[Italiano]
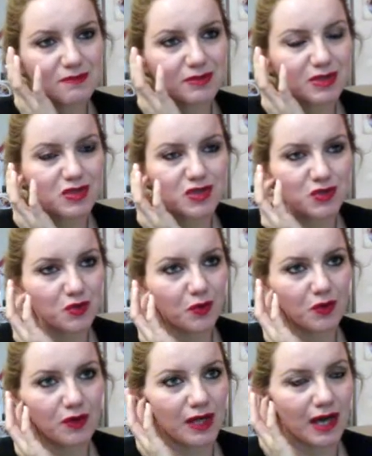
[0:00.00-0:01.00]

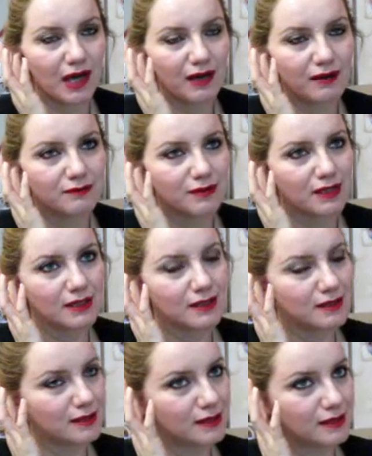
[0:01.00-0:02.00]
persona,
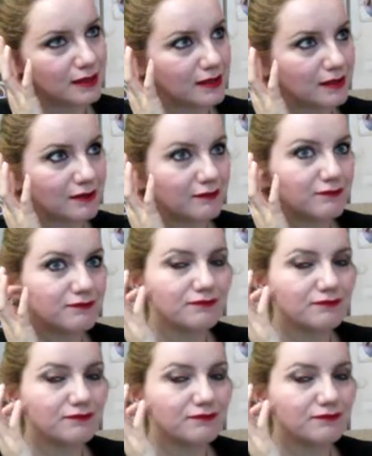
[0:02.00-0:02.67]
eh,